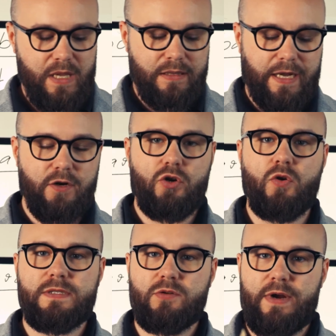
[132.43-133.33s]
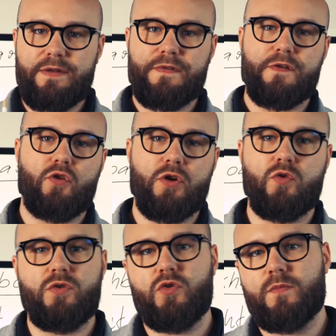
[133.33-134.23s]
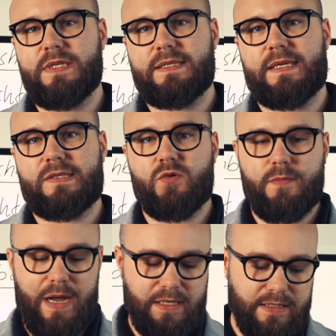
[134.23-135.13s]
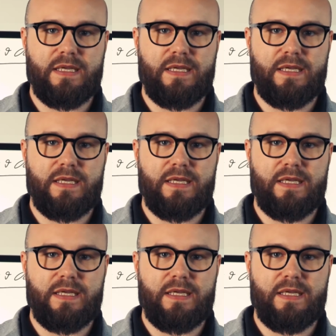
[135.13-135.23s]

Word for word: deine Closing Rate, wie viel Neukundenumsatz hast du gemacht.